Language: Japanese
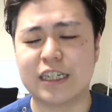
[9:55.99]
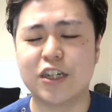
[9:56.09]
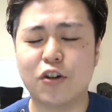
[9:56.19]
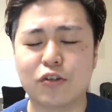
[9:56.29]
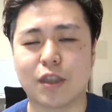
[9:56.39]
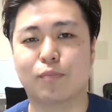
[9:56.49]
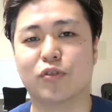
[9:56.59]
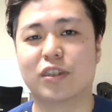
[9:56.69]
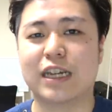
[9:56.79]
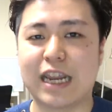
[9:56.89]
治療って
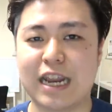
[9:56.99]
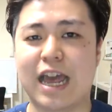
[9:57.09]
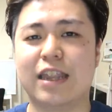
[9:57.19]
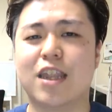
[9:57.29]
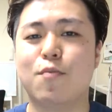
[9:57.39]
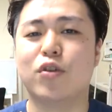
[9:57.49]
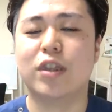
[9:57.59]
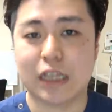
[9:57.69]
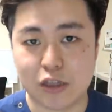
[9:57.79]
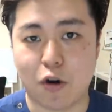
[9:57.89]
ぶっちゃけ何でもいい
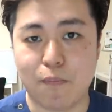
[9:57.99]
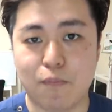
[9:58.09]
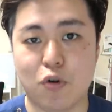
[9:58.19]
んですよ。